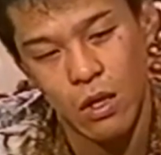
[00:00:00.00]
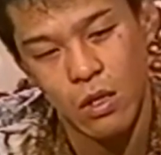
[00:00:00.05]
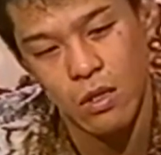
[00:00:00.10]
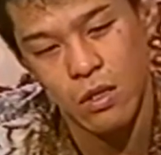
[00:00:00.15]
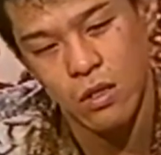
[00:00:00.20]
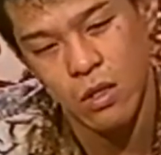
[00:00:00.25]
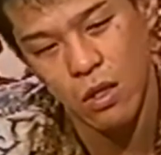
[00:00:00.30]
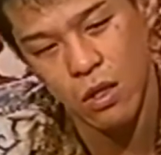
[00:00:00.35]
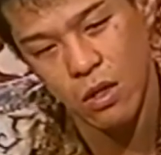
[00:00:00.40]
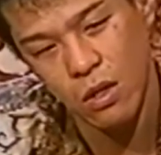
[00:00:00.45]

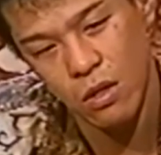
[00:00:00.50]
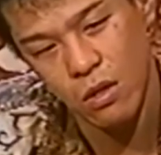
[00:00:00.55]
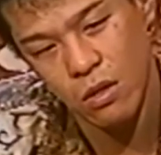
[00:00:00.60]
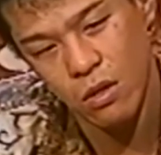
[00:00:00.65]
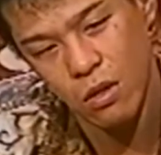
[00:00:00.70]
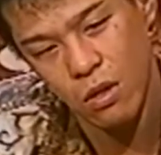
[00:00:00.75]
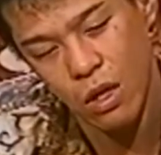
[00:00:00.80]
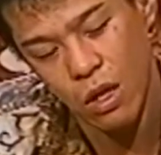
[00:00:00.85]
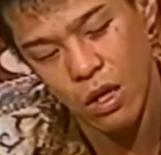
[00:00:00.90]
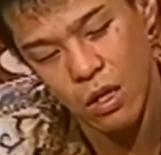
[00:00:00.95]
焦り
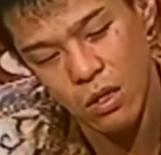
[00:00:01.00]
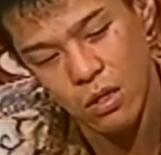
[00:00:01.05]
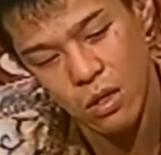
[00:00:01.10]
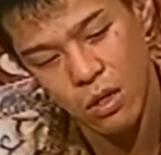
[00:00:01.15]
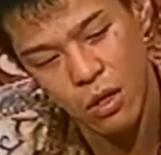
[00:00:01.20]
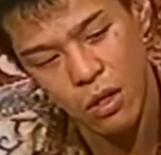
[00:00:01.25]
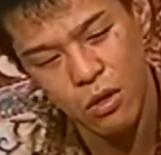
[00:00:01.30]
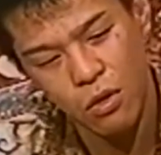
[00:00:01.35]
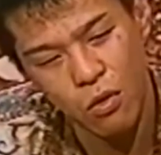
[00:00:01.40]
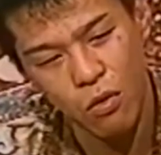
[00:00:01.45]

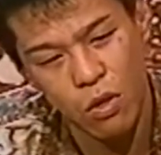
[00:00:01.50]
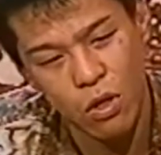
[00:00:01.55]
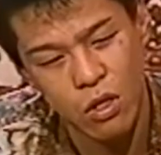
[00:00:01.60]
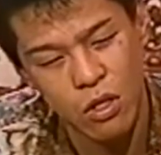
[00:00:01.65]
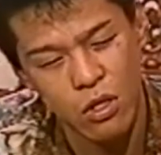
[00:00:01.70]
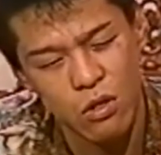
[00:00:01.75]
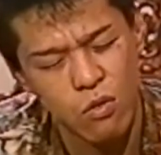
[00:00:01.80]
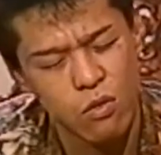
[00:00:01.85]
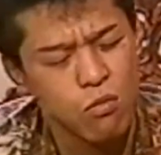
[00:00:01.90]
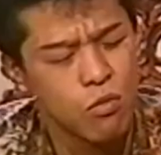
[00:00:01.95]
焦るというか
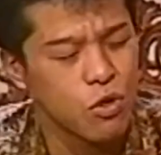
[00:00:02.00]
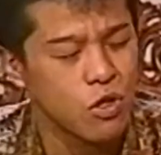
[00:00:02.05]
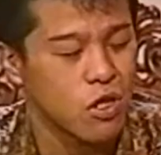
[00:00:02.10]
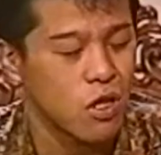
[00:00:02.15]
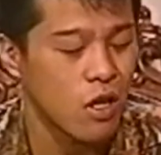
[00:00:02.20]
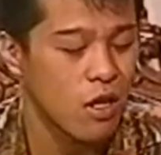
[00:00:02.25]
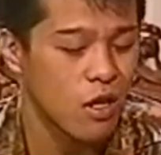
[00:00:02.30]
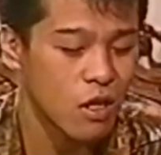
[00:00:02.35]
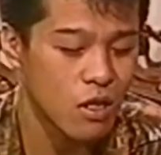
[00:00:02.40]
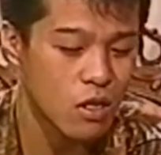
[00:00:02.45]
自分も
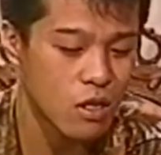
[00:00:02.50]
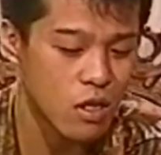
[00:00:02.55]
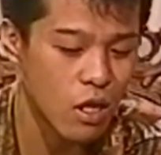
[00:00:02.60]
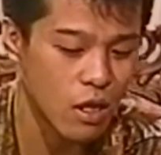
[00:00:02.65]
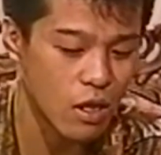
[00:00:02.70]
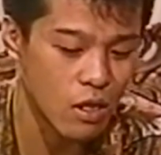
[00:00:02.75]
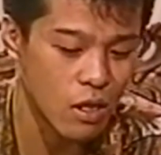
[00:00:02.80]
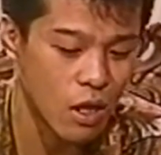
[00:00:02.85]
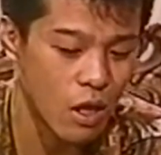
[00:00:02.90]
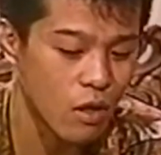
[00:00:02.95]
試合がし
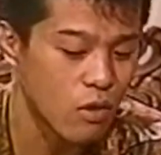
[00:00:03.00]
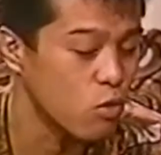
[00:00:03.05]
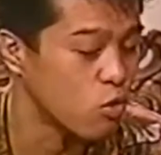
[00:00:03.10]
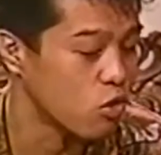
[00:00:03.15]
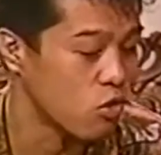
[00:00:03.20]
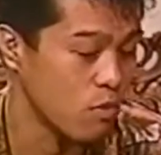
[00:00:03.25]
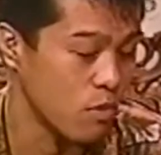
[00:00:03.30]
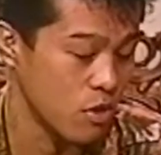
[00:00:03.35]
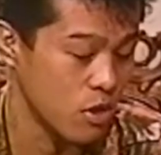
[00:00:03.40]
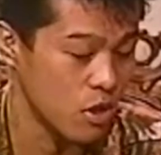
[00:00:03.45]
たいないう
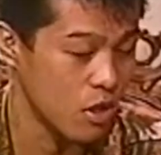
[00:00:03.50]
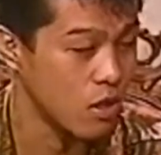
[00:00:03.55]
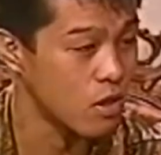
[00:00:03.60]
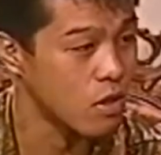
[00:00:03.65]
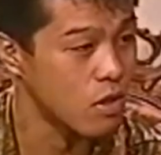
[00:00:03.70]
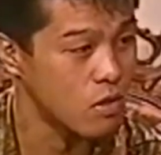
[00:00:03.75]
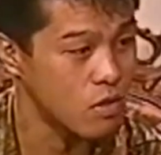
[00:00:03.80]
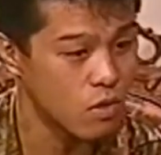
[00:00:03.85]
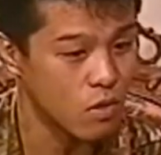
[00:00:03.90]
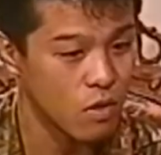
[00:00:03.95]
気持ちに
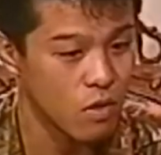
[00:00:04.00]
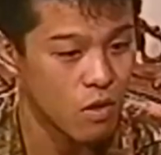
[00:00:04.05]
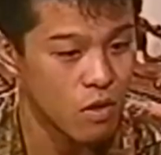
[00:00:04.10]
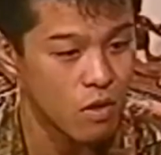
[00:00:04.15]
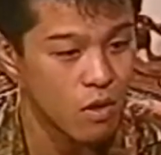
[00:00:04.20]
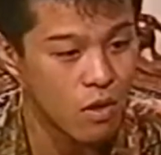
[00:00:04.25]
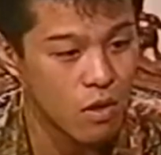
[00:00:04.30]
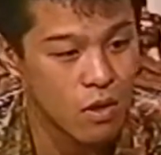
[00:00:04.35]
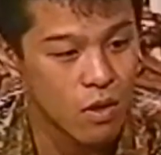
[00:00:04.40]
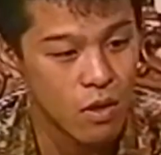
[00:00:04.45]
なったんだ、なる
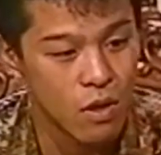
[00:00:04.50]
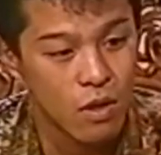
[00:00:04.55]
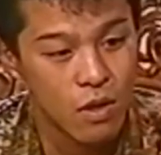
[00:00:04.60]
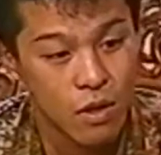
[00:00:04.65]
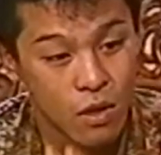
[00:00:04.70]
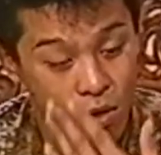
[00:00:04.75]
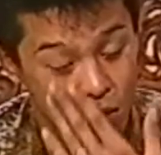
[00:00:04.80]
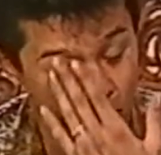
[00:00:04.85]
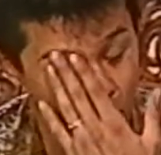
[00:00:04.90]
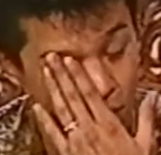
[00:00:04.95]
ほどな
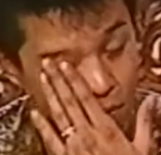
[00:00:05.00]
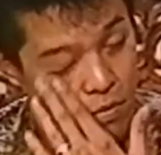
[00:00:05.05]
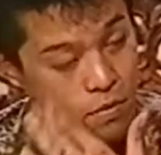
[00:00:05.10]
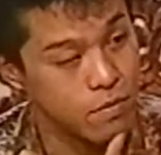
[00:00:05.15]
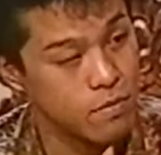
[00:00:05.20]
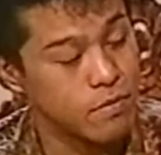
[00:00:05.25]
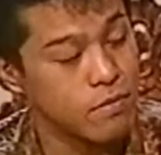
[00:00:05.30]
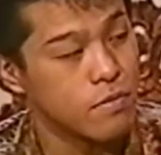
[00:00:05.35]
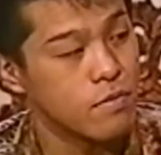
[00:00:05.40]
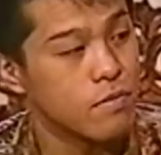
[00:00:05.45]

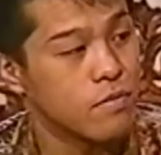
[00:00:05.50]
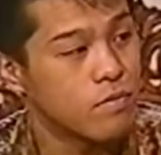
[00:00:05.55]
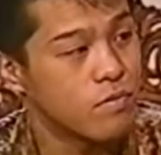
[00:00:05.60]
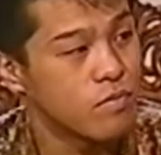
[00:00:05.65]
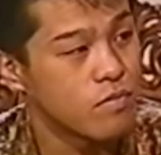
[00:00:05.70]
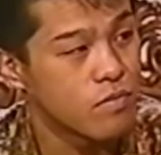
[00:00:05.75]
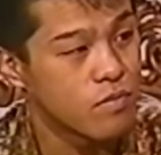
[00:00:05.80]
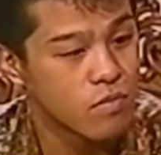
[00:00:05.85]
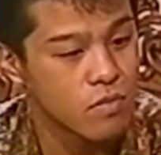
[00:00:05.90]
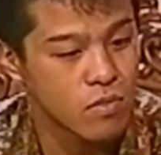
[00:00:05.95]
じゃあやっぱり
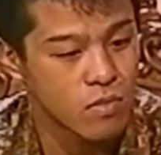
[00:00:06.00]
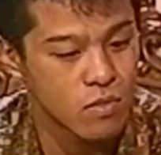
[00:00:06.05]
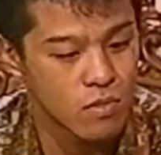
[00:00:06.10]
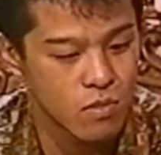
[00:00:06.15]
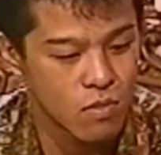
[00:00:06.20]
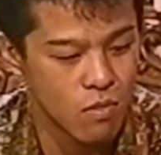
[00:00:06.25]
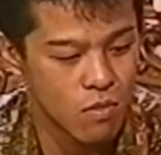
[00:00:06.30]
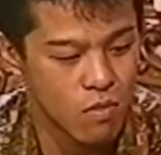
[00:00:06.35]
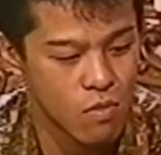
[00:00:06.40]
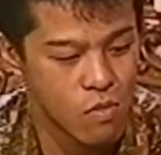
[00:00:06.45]
焦るっていう
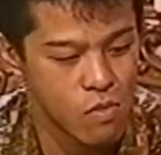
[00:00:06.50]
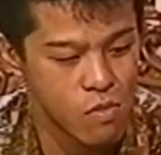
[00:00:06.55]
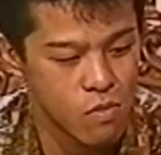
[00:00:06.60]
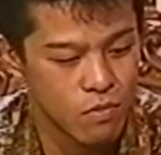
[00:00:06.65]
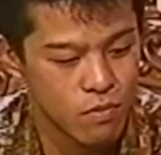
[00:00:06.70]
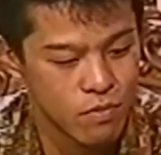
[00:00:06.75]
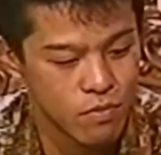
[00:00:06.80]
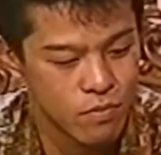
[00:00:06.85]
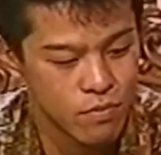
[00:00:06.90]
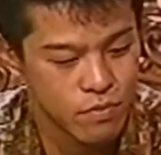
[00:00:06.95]
のは歯がゆ
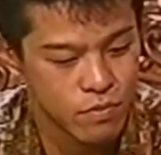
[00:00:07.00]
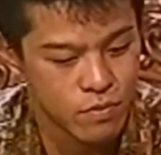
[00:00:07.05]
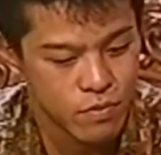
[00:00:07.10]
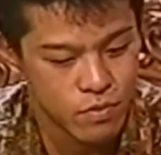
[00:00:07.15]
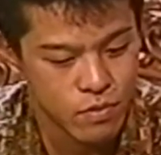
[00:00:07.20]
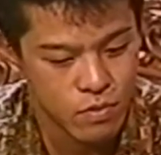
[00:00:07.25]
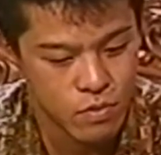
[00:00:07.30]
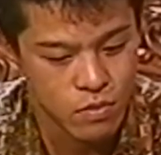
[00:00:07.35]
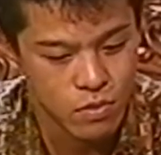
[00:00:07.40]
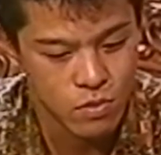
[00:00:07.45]
い気持ちになっ
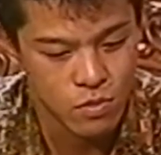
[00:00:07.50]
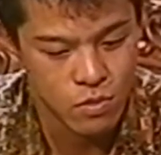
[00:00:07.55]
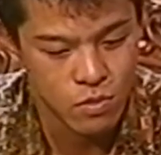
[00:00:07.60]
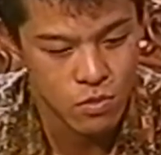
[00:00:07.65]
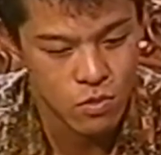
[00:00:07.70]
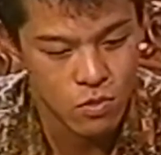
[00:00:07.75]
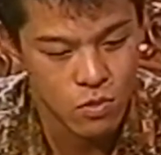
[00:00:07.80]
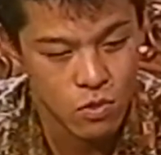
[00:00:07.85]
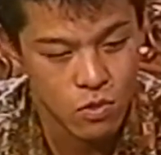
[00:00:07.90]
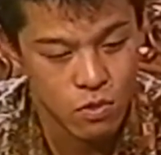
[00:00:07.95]
たんだ
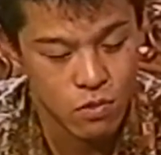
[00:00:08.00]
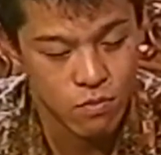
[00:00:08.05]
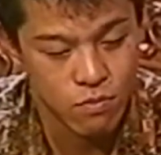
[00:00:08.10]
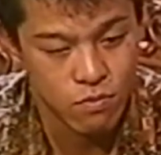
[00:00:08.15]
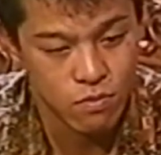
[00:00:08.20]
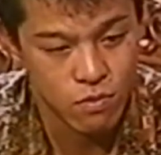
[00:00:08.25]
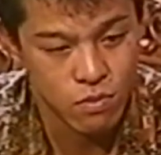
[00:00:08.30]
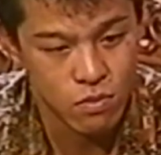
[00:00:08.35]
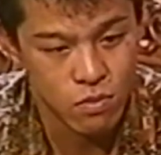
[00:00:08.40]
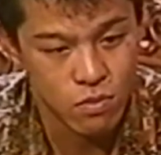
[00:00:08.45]

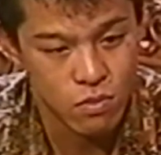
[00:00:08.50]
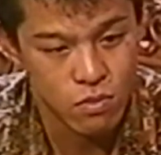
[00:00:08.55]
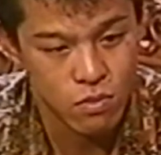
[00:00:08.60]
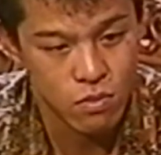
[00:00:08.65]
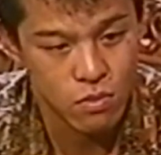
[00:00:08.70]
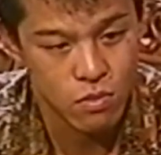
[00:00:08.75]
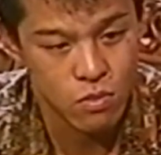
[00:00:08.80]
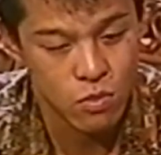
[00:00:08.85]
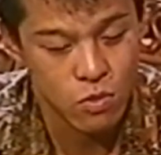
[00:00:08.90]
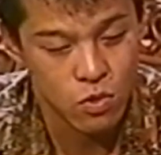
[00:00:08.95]

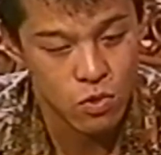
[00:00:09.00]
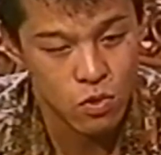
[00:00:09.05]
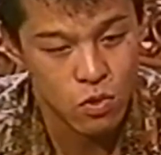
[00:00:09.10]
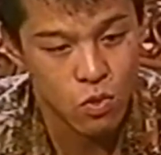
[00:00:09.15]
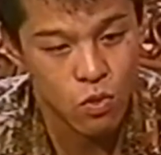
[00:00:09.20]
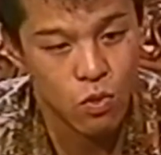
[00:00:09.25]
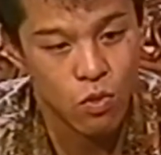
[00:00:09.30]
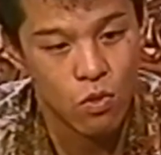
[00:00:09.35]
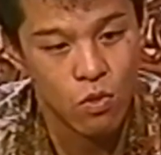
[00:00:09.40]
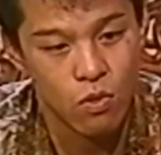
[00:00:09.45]
なやり
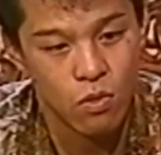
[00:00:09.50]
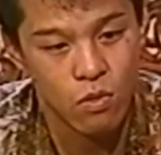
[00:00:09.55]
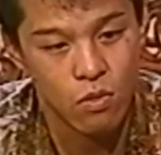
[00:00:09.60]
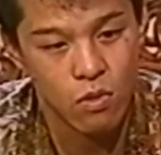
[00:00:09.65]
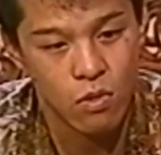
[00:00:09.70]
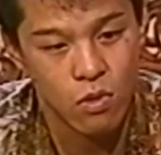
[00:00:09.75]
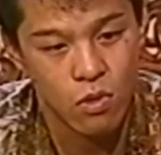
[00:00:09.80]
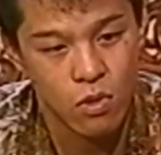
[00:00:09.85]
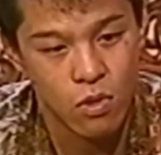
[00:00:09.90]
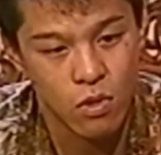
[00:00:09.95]
たくてもで
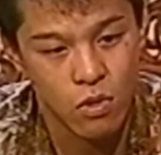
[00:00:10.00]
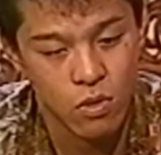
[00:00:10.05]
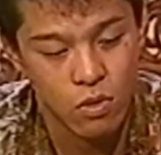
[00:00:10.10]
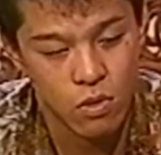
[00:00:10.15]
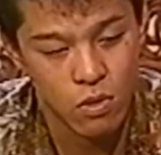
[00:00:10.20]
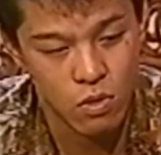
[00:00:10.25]
きないと。